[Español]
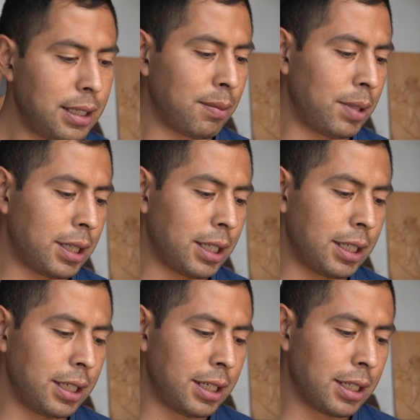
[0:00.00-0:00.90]
en mi
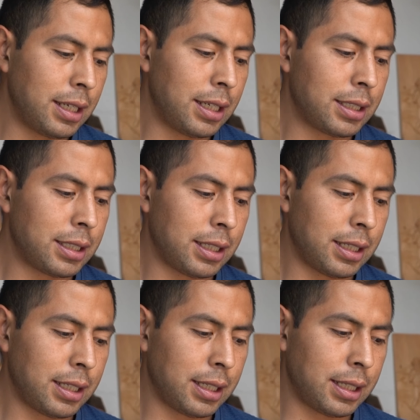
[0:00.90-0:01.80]
taller es
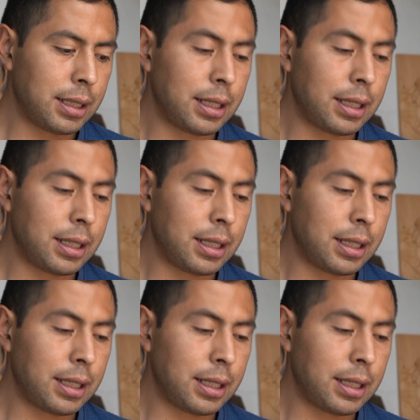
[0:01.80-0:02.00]
eh,